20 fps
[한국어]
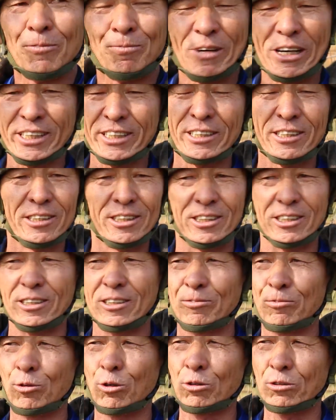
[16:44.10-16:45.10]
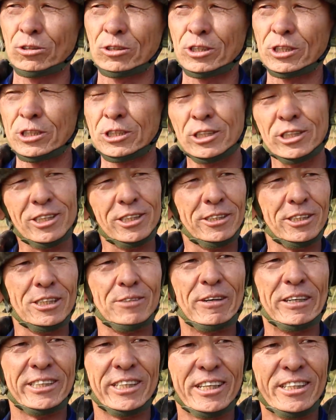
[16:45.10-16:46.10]
밖에는 모든 것이
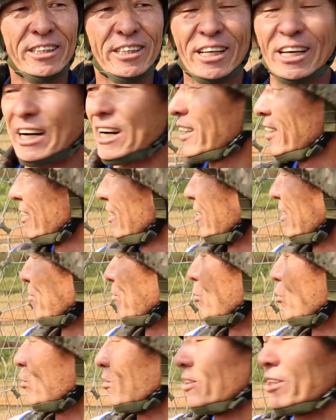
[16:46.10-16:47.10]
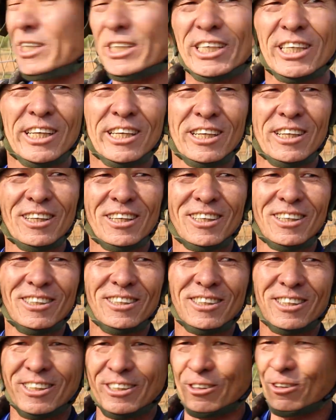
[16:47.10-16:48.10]
시설이 마련되는데 안에는 불끈하기
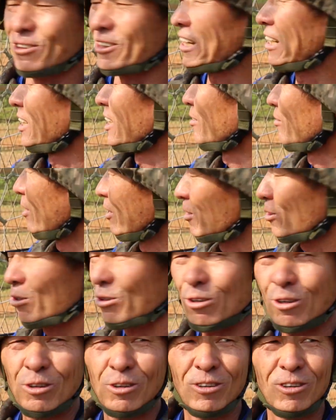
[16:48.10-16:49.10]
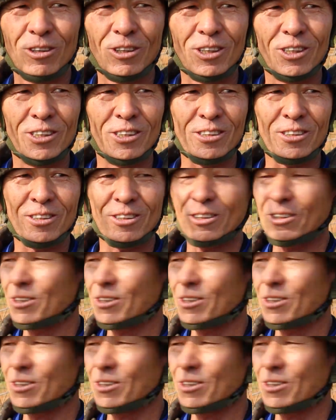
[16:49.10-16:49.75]
어, 그대로 다 남아 있고 어,